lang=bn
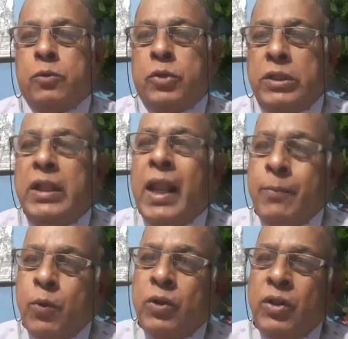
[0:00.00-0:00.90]
সিদ্ধি লাভ
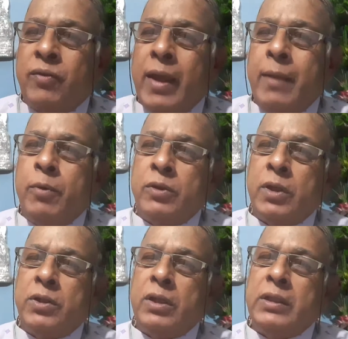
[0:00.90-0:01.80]
করতে চায় এবং
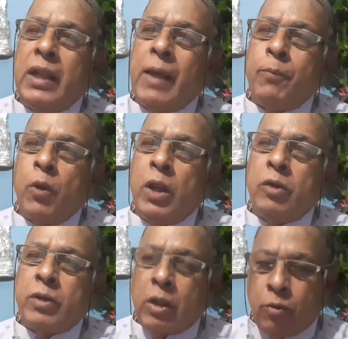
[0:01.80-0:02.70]
সেই সিদ্ধি লাভ করলে
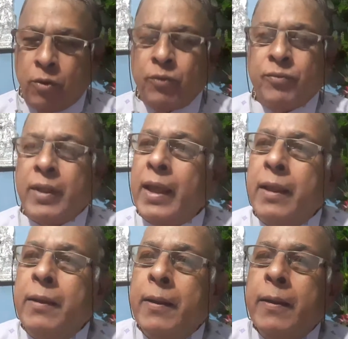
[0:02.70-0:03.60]
সেটা ক্ষণস্থায়ী
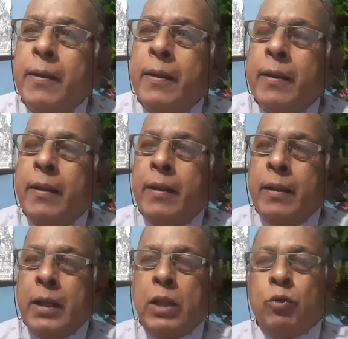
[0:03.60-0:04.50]

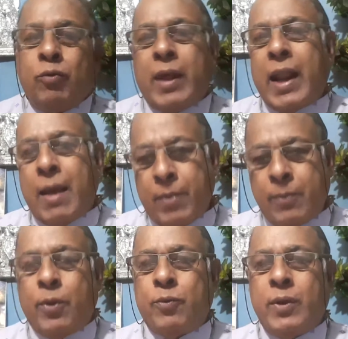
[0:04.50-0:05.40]
কিন্তু যারা আমার
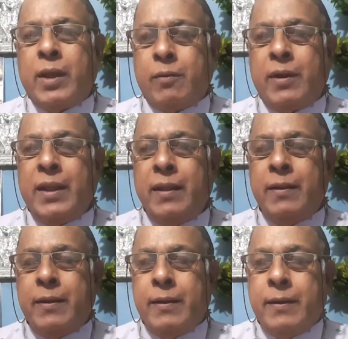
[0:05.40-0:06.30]
ভজনা করে
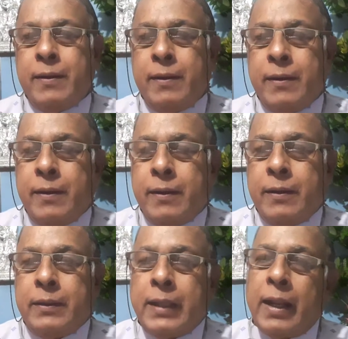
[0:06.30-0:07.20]

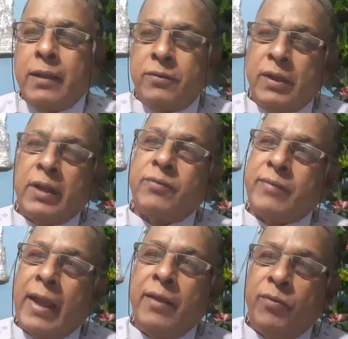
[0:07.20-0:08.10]
তারা
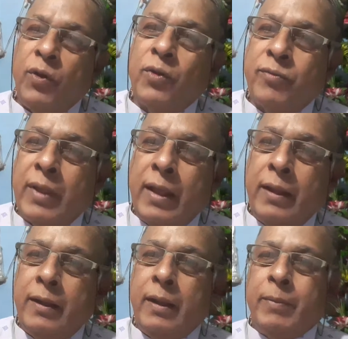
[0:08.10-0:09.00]
সেরাস্থায়ী চিরস্থায়ী
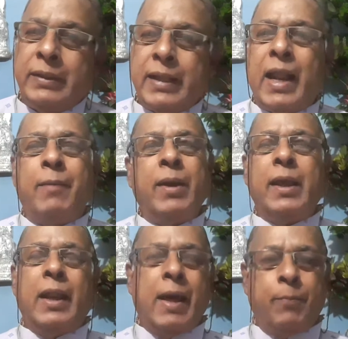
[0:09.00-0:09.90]
এবং তারা
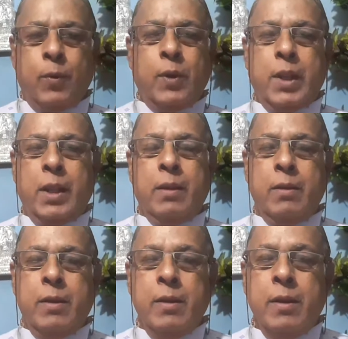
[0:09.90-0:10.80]
আমাকে লাভ করে
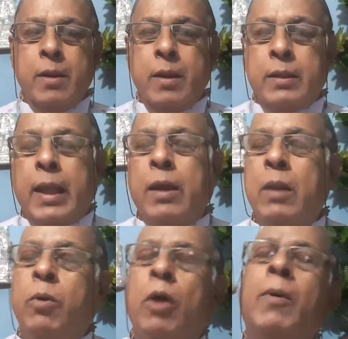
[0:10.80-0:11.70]
এখানে
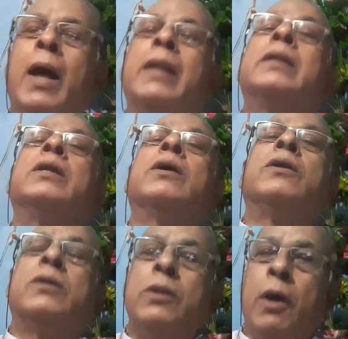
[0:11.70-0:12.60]
ভগবান
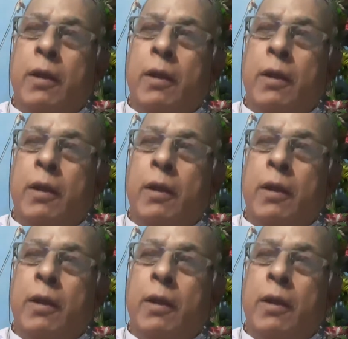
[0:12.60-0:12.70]
শ্রীকৃষ্ণ